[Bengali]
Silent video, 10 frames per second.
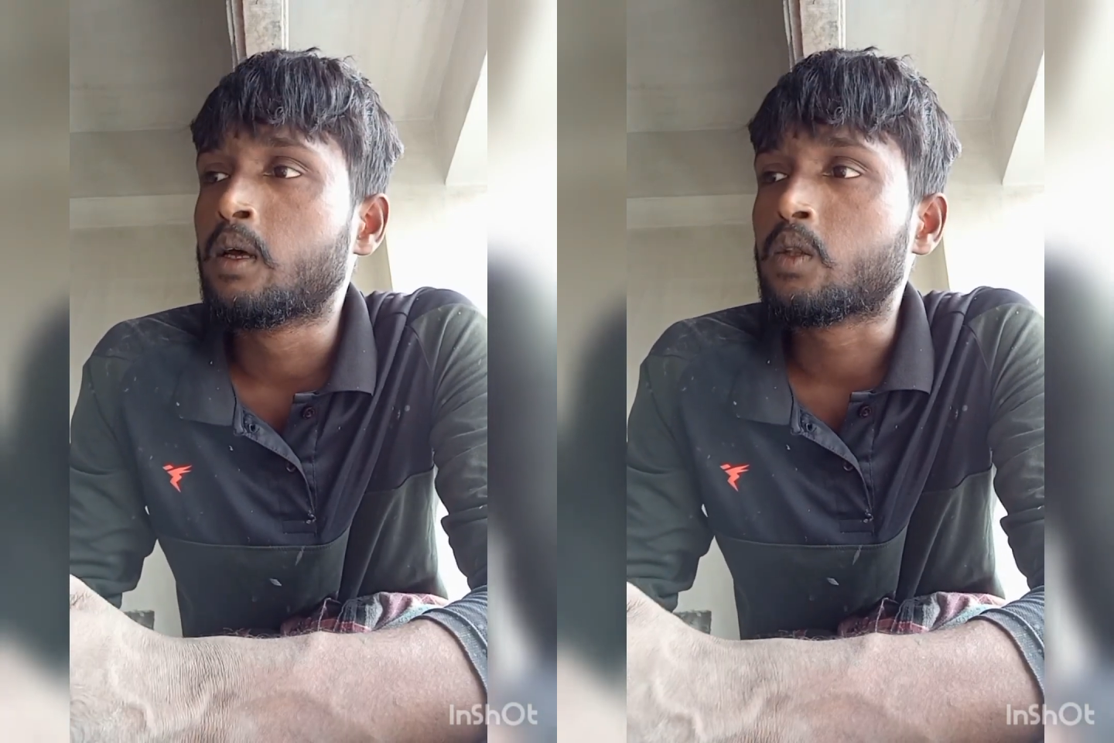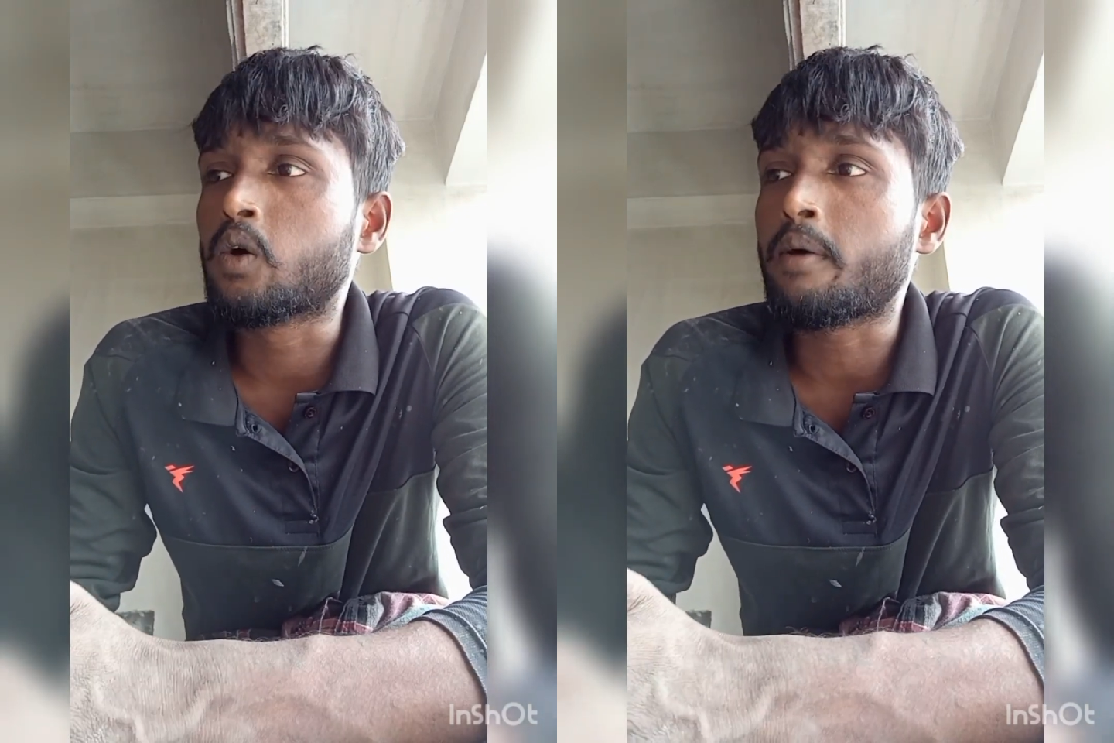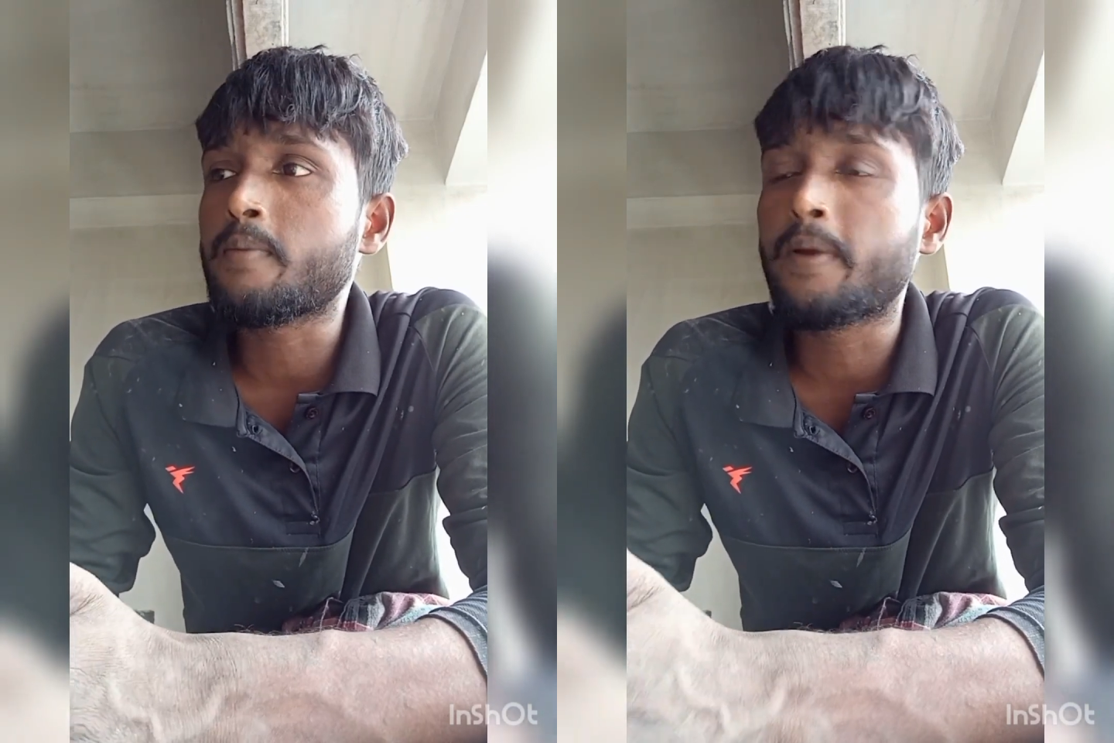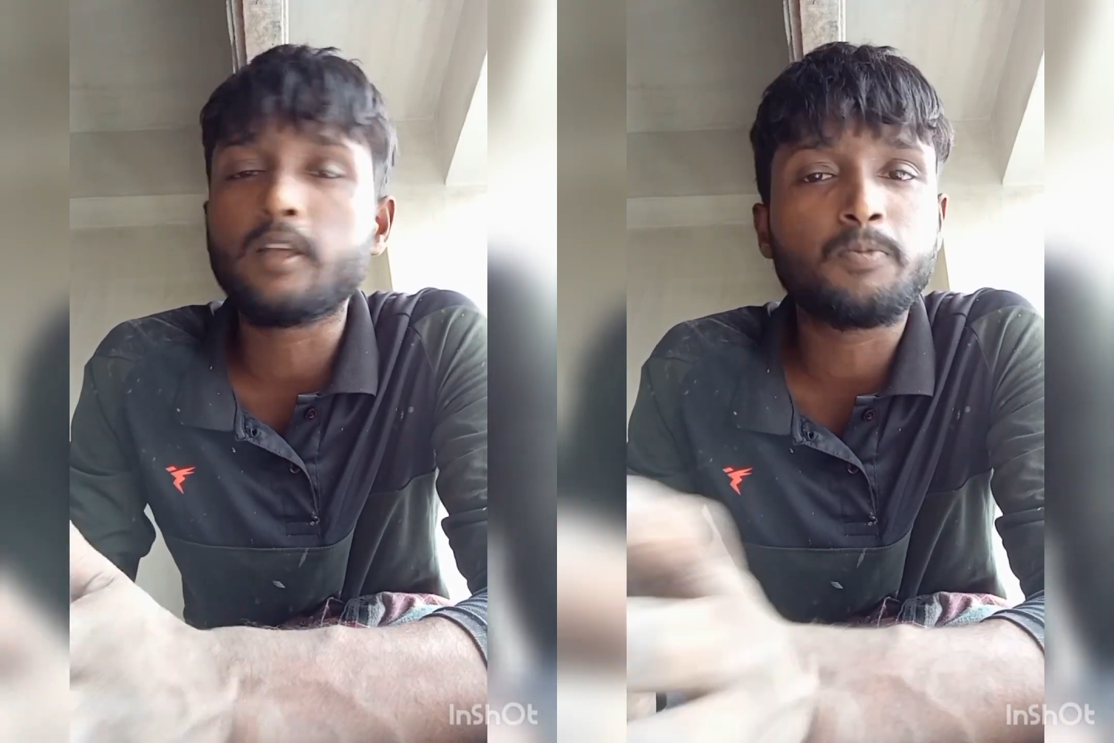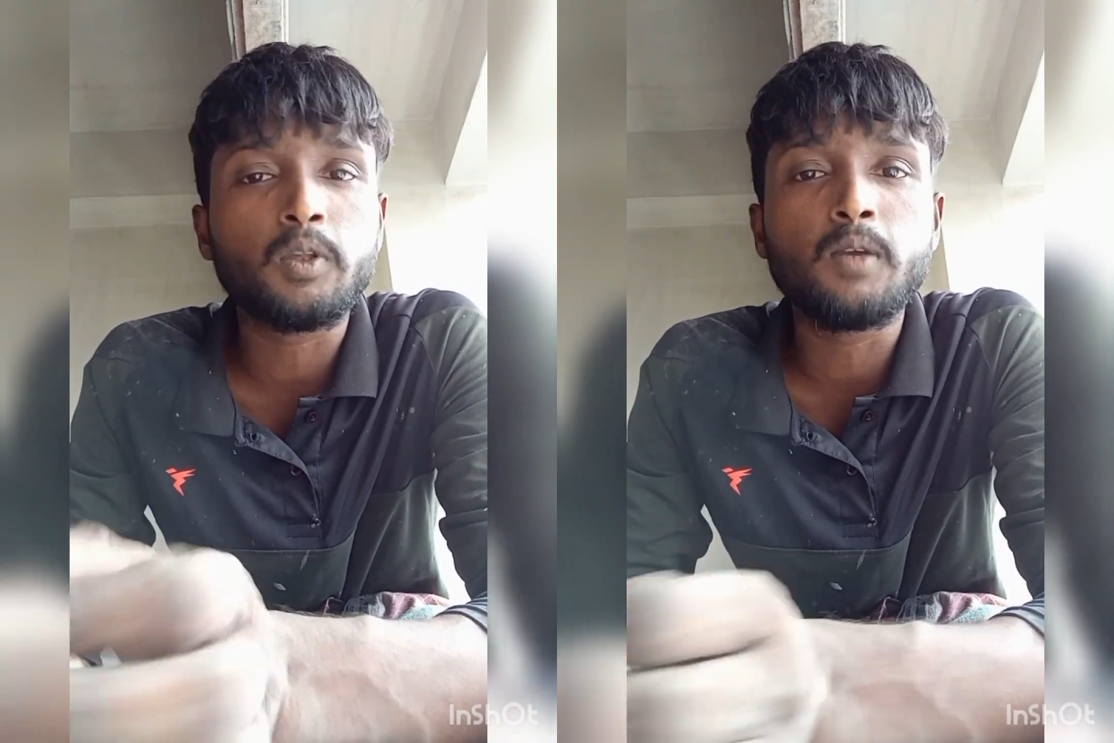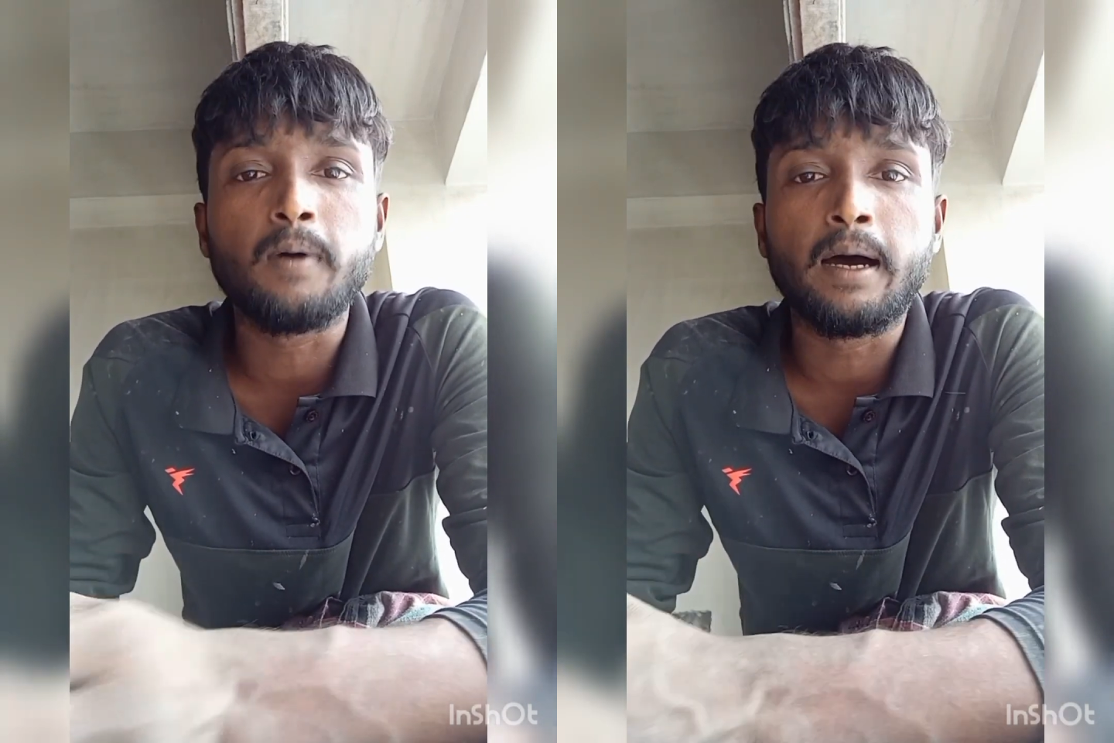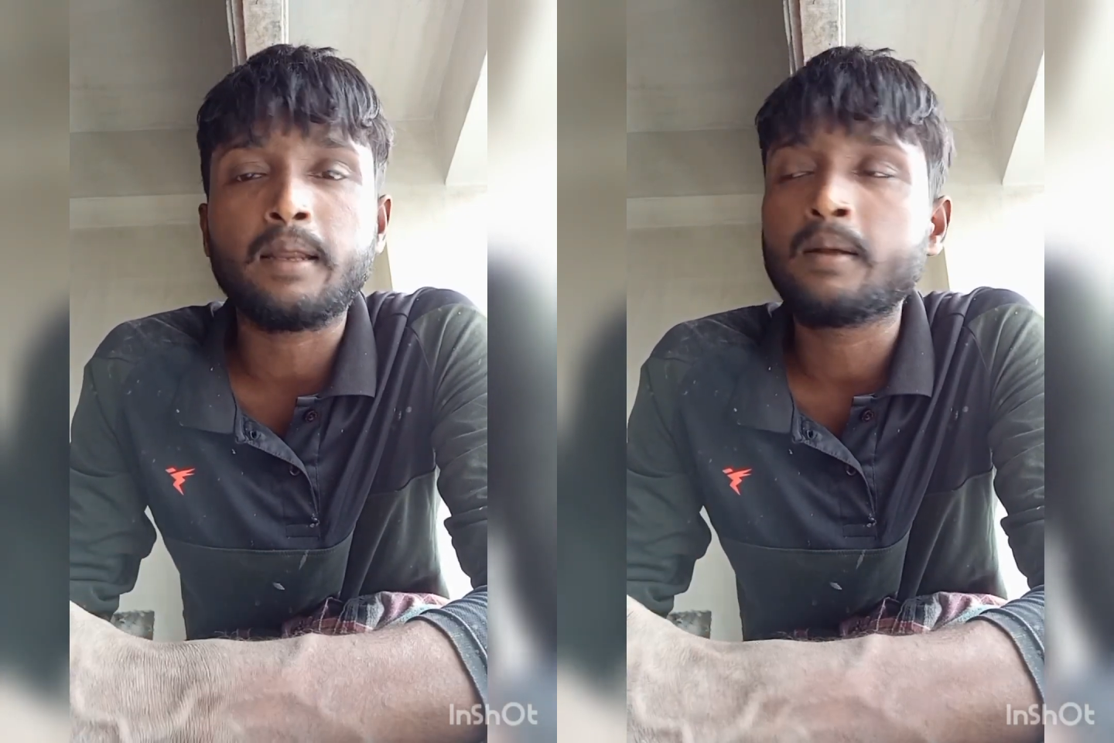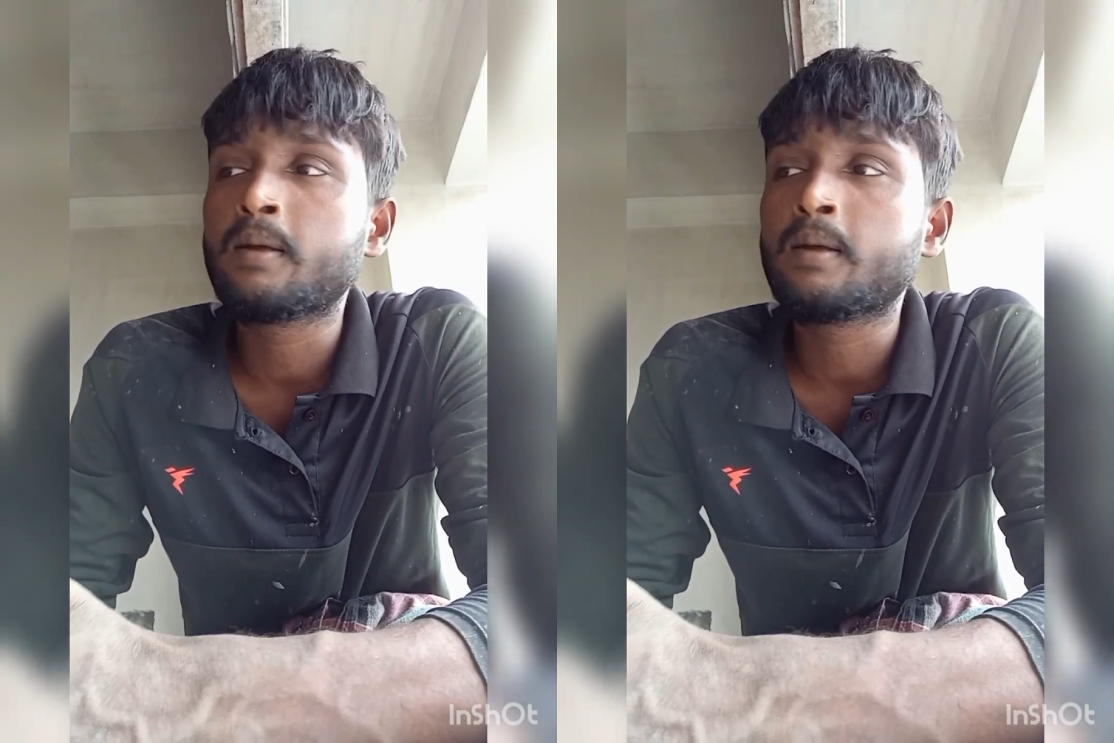তো আমি বৃহস্পতিবার